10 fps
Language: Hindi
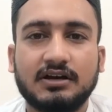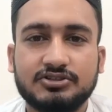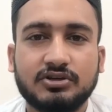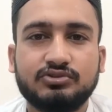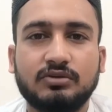
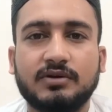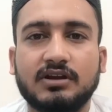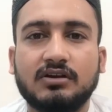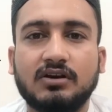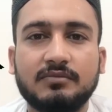आज का जो
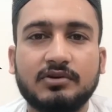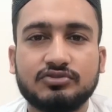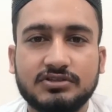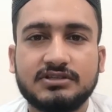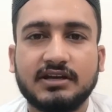हमारा ख्वाब है
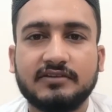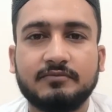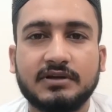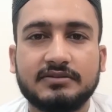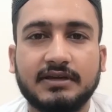उसकी जानब
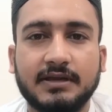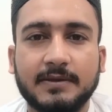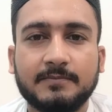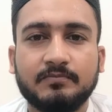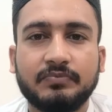बढ़ते हैं
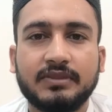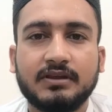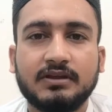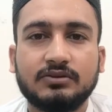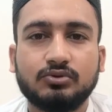
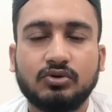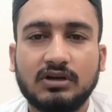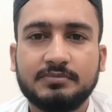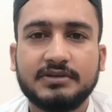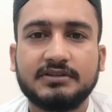तो
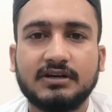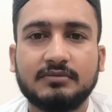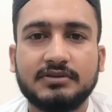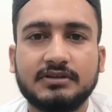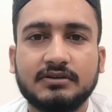ख्वाब की
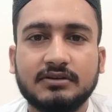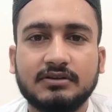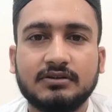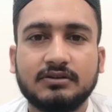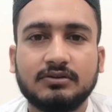ताबीर
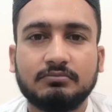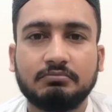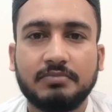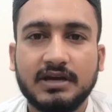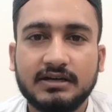
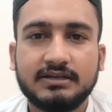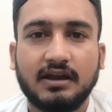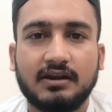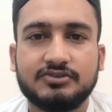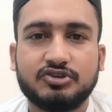बयान
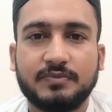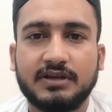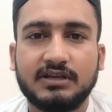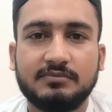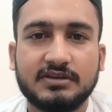करने से
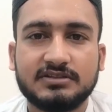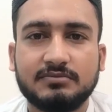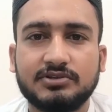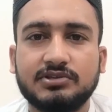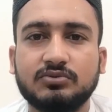पहले मैं
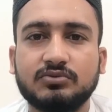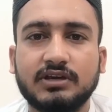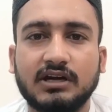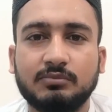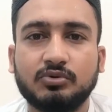समझता हूँ
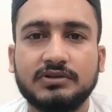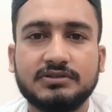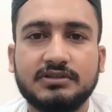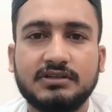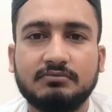कि आपको इन
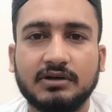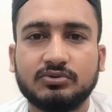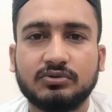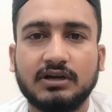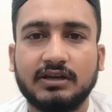तीन
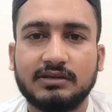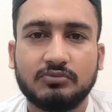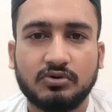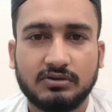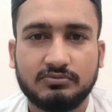बातों का
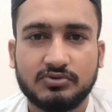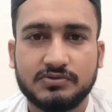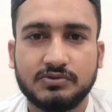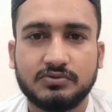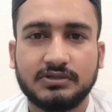इल्म होना
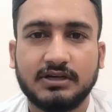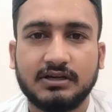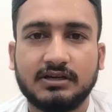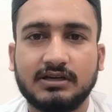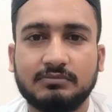बहुत ज़रूरी है
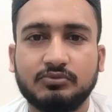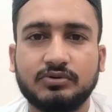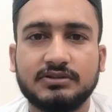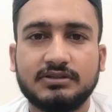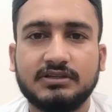अगर
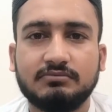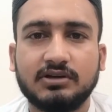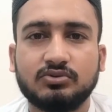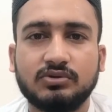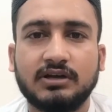आपको इन तीन
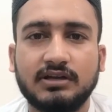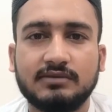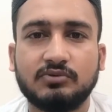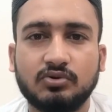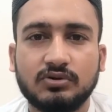बातों का
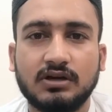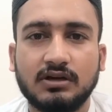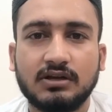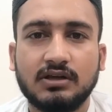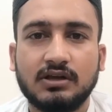इल्म होगा
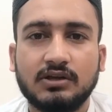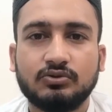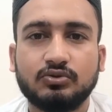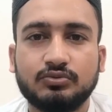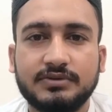
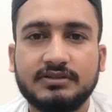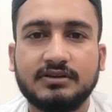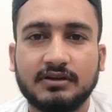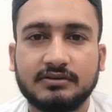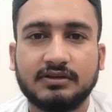तो उम्मीद
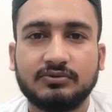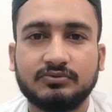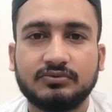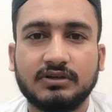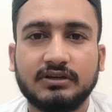करता
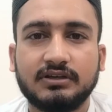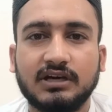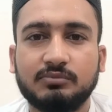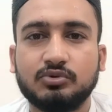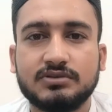हूँ कि
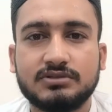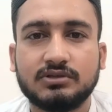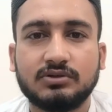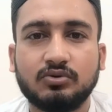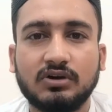आपको इस
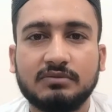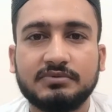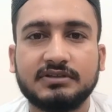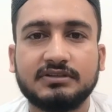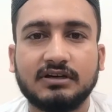ख्वाब
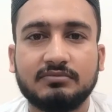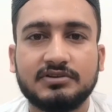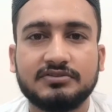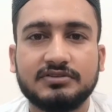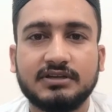की
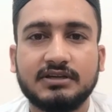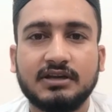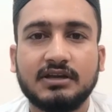ताबीर से